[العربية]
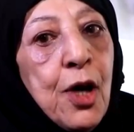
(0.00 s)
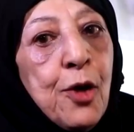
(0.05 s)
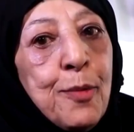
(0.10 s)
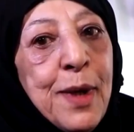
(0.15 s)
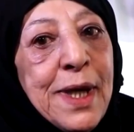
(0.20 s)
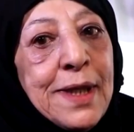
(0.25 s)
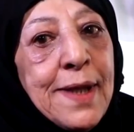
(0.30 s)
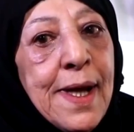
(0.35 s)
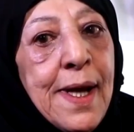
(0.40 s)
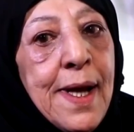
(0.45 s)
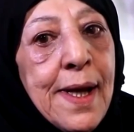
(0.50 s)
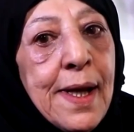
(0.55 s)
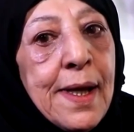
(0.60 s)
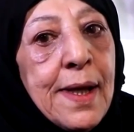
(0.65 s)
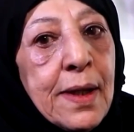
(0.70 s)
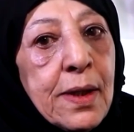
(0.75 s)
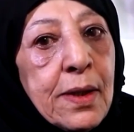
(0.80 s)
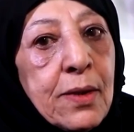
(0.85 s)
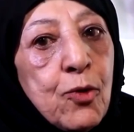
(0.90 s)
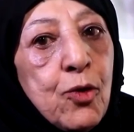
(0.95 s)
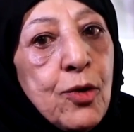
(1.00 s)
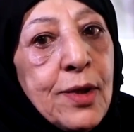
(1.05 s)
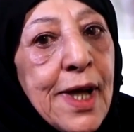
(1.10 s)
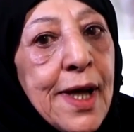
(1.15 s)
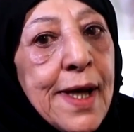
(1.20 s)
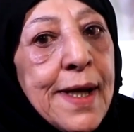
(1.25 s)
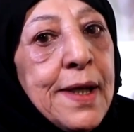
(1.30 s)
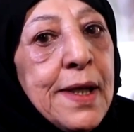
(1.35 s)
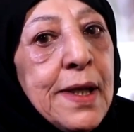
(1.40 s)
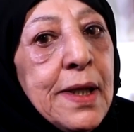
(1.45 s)
وبعدها كنت
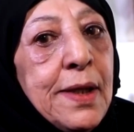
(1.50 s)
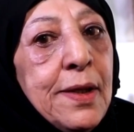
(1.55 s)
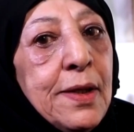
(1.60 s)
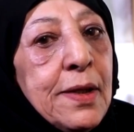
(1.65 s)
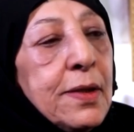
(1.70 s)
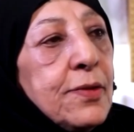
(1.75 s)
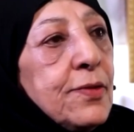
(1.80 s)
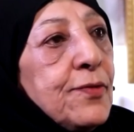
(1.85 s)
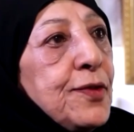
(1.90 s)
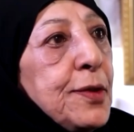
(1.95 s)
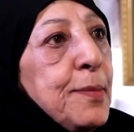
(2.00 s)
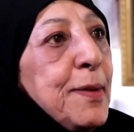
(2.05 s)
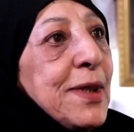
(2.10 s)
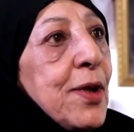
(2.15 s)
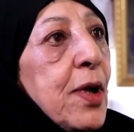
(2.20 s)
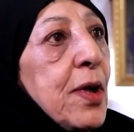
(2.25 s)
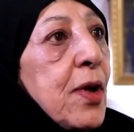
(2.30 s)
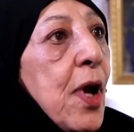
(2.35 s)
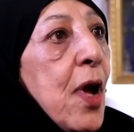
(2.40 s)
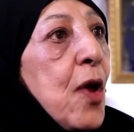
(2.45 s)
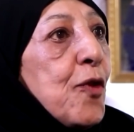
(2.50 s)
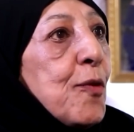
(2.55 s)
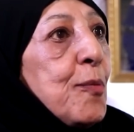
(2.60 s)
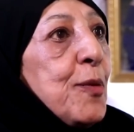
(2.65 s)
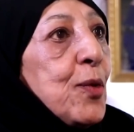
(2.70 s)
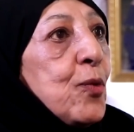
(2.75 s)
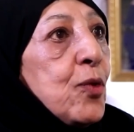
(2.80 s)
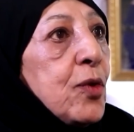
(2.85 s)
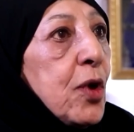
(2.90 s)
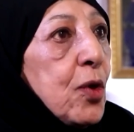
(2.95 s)
اغني في بيت
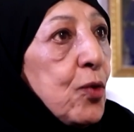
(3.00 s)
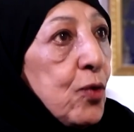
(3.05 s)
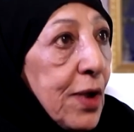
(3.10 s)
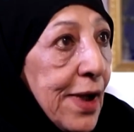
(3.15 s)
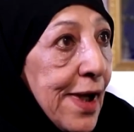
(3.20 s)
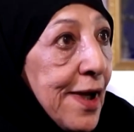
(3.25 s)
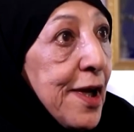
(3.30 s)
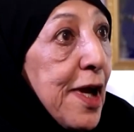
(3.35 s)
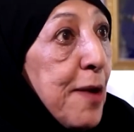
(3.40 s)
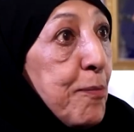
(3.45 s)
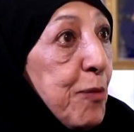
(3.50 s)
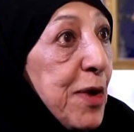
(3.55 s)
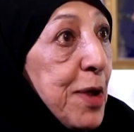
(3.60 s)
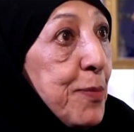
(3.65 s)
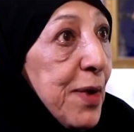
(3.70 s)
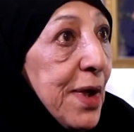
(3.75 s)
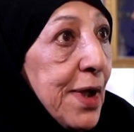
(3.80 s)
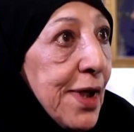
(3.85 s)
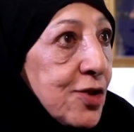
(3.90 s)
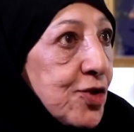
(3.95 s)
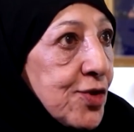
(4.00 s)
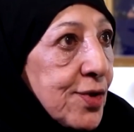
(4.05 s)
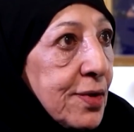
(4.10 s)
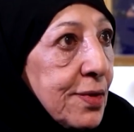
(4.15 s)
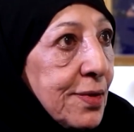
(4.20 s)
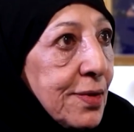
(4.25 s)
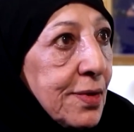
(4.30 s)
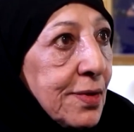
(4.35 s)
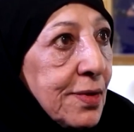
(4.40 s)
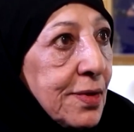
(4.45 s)
الكاظمي كنت اقول غنى بلاش
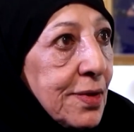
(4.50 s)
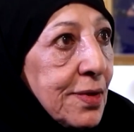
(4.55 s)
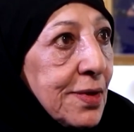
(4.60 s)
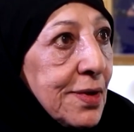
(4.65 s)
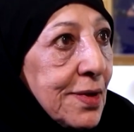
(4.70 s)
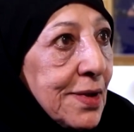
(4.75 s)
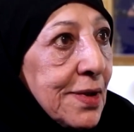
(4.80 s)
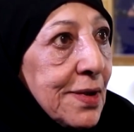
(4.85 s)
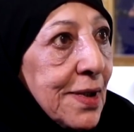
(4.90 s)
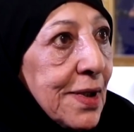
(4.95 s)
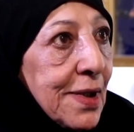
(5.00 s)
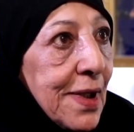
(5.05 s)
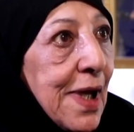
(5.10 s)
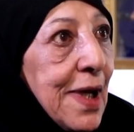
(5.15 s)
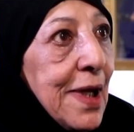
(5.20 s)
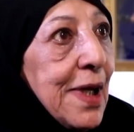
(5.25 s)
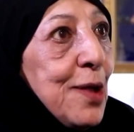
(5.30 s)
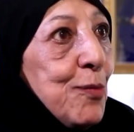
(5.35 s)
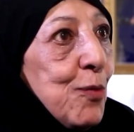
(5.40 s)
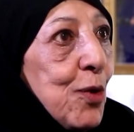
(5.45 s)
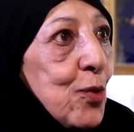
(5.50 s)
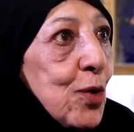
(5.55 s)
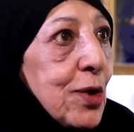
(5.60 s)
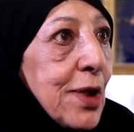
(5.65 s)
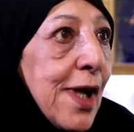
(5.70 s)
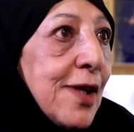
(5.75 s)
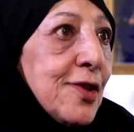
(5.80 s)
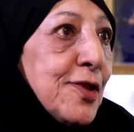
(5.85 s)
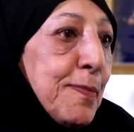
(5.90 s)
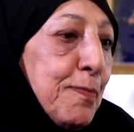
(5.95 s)
قال لما
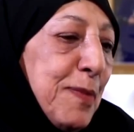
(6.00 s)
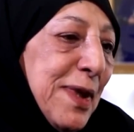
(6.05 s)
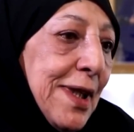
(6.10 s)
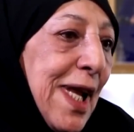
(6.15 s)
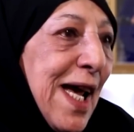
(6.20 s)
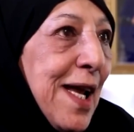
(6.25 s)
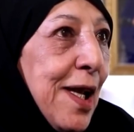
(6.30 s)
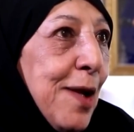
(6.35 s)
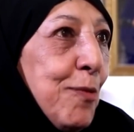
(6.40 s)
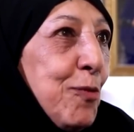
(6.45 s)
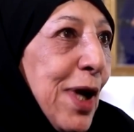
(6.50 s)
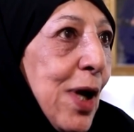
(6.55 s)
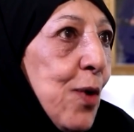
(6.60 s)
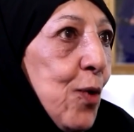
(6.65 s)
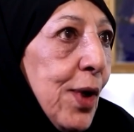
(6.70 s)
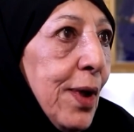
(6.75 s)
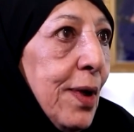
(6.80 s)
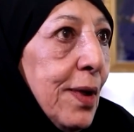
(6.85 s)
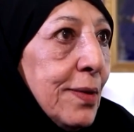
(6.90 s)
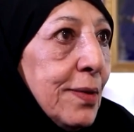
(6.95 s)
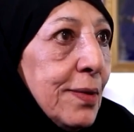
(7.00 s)
قلت عزف بتعلم قوي